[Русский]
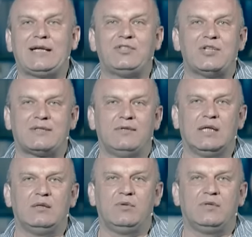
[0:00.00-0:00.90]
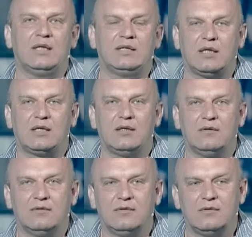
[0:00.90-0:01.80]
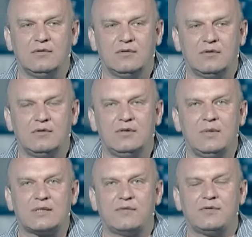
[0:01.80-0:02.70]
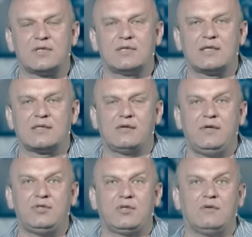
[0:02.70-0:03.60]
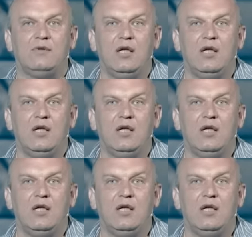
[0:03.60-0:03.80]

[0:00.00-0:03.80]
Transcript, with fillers: качественно отбивал атаки э, немецко-фашистских захватчиков,